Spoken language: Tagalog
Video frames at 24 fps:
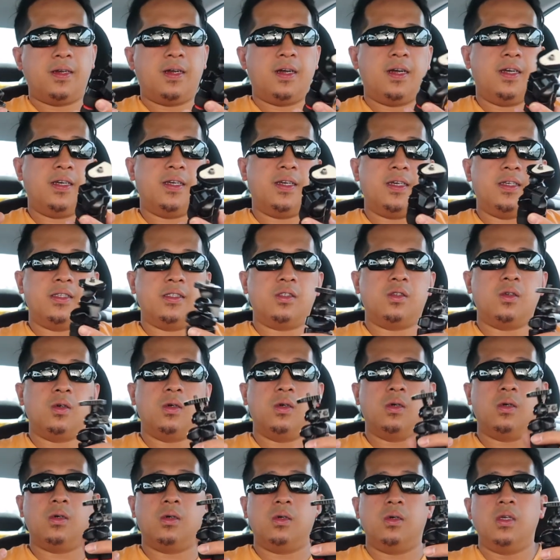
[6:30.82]
Ayan.
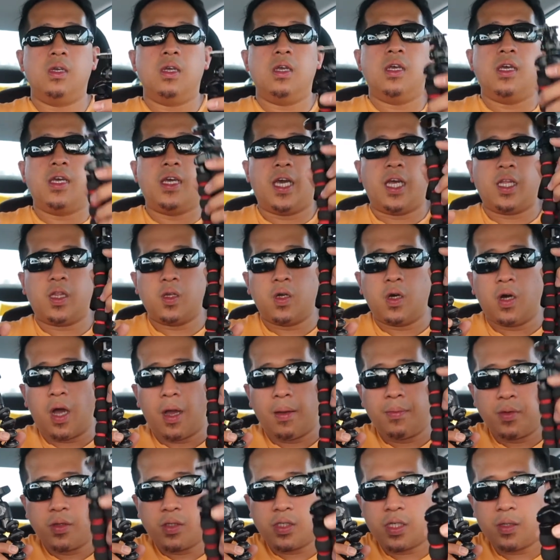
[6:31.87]
So, ito
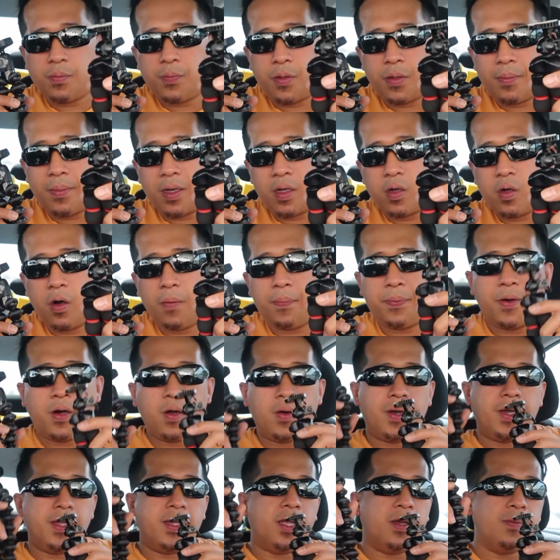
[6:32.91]
I'm using for my
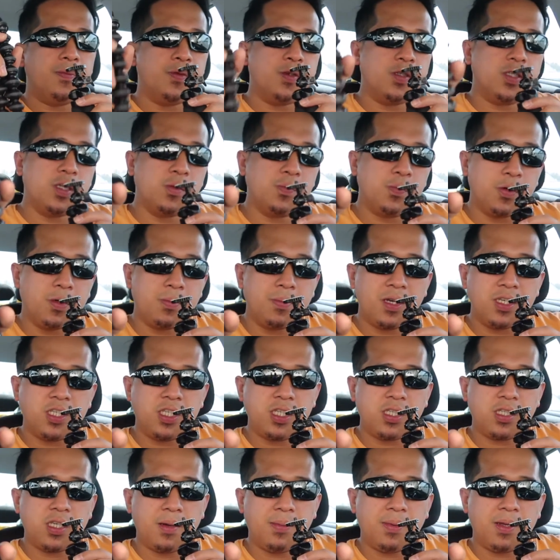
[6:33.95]
GoPro and I'm using for my
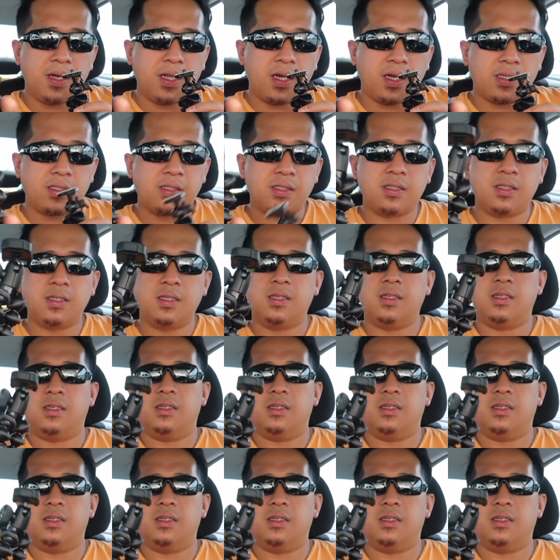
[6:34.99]
G7X.